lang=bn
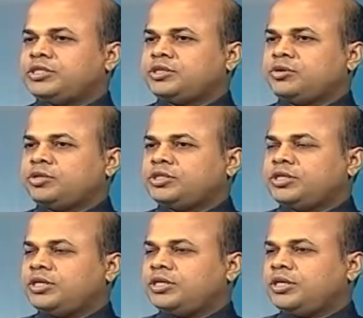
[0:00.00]
যেটা হয়
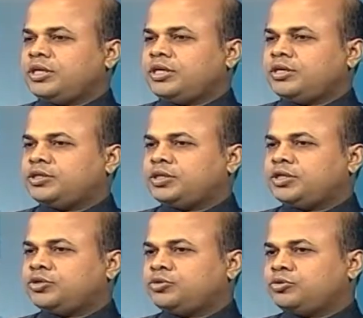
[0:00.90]
যে যে
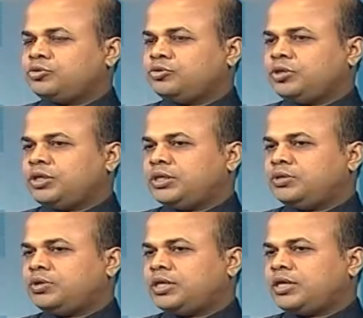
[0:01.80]
এই
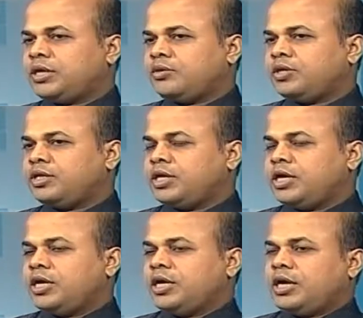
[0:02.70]
রোগের কারণে
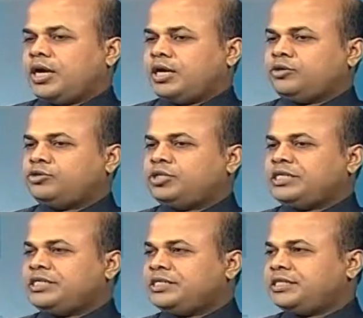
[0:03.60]
হার্টের যে
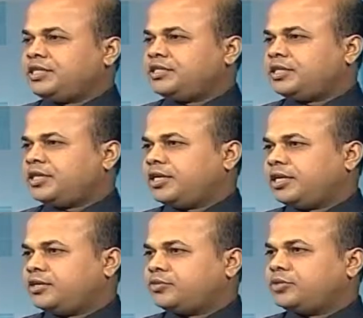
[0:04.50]
স্ট্রাকচার থাকে
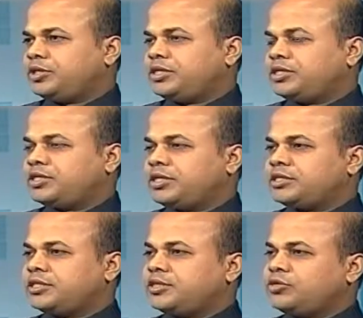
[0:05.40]
অ্যানাটমি
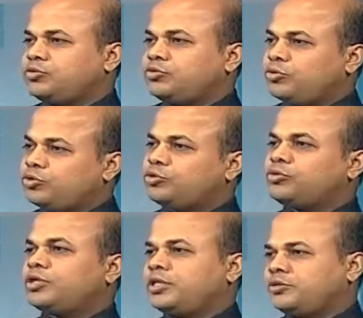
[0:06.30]
স্ট্রাকচার কিন্তু ধ্বংস
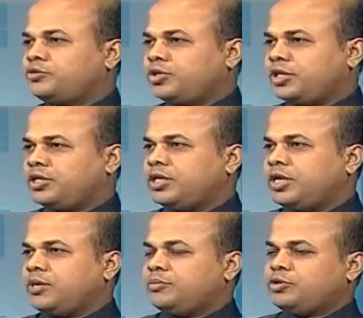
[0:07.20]
করে দেয় টোটালি
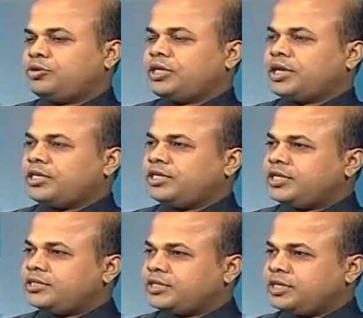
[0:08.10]
ভিতরে
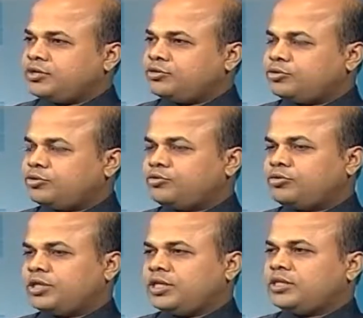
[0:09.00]
কার্টিলেজটা ইরোশন
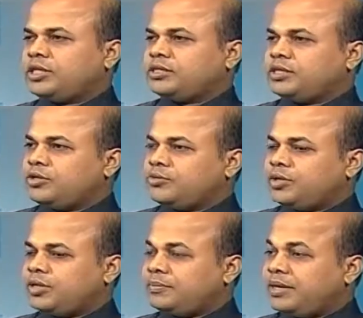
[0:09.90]
করে দেয় তার
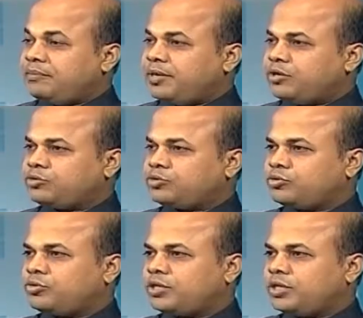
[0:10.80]
সাইনোভিয়াল মেমব্রেন নষ্ট
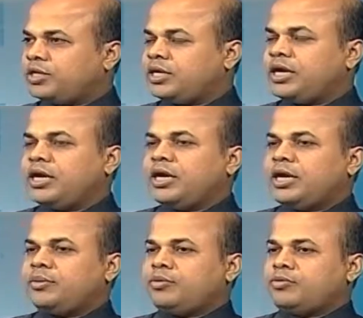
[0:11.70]
করে দেয়
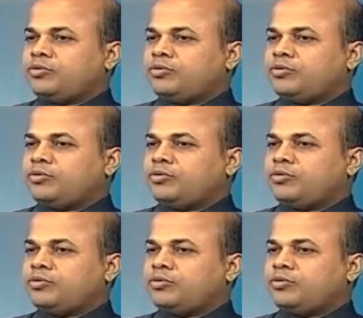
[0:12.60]
এবং